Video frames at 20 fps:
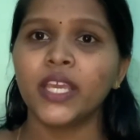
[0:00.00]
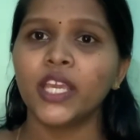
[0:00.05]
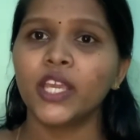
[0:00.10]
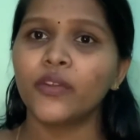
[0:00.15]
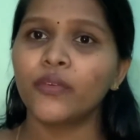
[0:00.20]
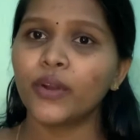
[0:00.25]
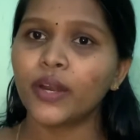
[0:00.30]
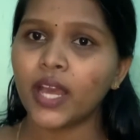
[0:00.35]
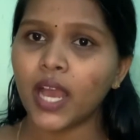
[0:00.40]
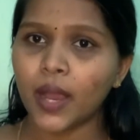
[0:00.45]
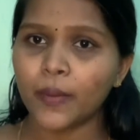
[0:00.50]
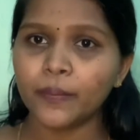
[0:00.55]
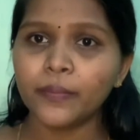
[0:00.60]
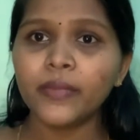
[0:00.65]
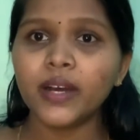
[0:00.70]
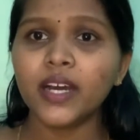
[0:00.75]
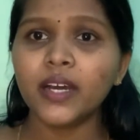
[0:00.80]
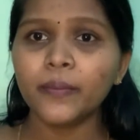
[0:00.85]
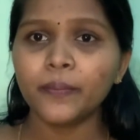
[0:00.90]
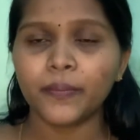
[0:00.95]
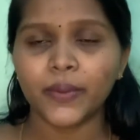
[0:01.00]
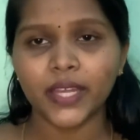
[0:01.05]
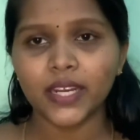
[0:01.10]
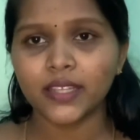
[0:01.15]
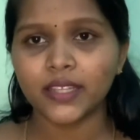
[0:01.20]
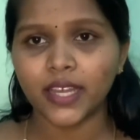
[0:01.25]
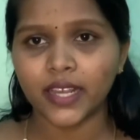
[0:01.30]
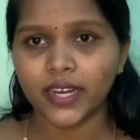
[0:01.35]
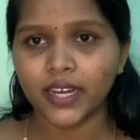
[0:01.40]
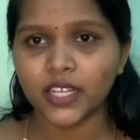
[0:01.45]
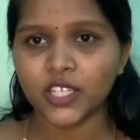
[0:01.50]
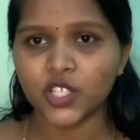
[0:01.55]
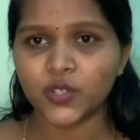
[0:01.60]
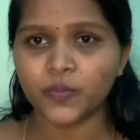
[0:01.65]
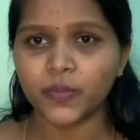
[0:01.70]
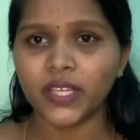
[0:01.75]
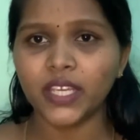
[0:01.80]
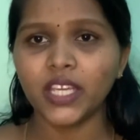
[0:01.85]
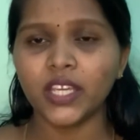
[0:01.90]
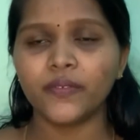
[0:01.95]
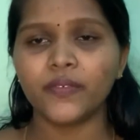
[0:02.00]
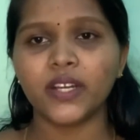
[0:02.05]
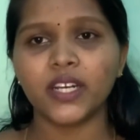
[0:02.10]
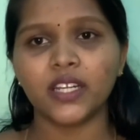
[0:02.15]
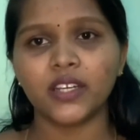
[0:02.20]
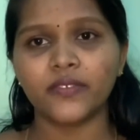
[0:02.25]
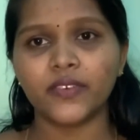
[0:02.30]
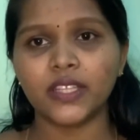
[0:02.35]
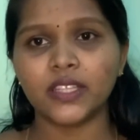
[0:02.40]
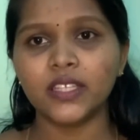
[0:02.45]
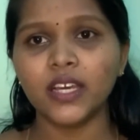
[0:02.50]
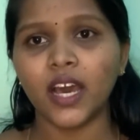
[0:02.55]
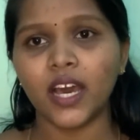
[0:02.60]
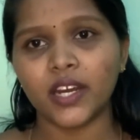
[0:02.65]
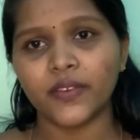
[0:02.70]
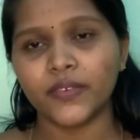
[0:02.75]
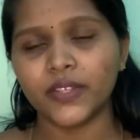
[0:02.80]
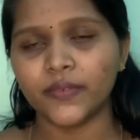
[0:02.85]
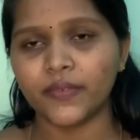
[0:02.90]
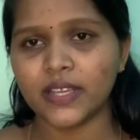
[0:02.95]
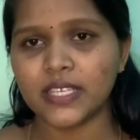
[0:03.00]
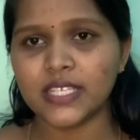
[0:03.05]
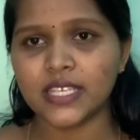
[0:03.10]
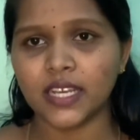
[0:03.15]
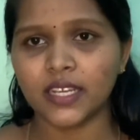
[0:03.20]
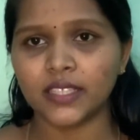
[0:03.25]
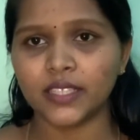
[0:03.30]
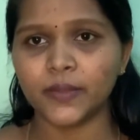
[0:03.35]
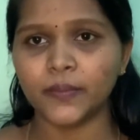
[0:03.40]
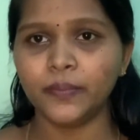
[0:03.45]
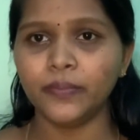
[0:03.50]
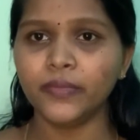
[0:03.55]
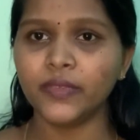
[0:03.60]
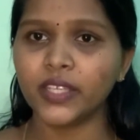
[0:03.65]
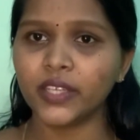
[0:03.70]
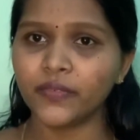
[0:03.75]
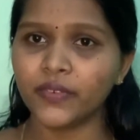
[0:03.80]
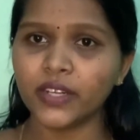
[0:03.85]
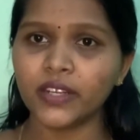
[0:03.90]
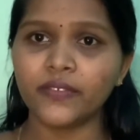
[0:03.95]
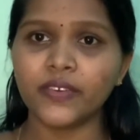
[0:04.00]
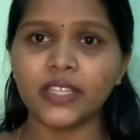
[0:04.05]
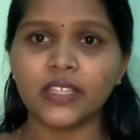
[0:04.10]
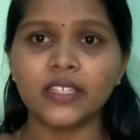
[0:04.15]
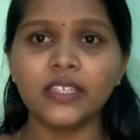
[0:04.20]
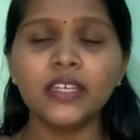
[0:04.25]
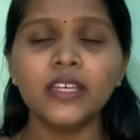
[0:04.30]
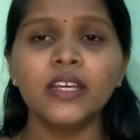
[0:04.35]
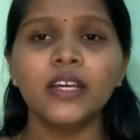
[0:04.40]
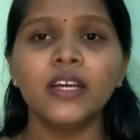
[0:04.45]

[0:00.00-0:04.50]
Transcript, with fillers: இவரோட அம்மா பேர் தனலக்ஷ்மி இவங்களுக்கு வந்து அறுபது வயசு ஆகுது இவங்க வந்து